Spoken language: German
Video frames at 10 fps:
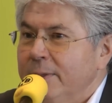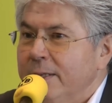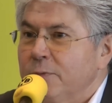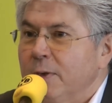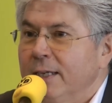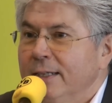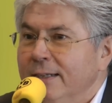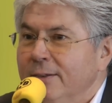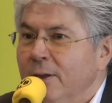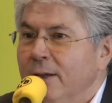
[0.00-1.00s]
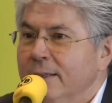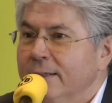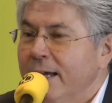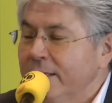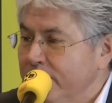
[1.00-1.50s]
das wir Ihnen
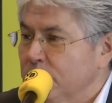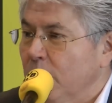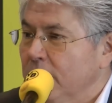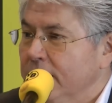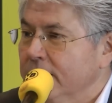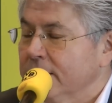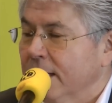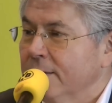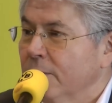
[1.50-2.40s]
nach dem sportlichen Teil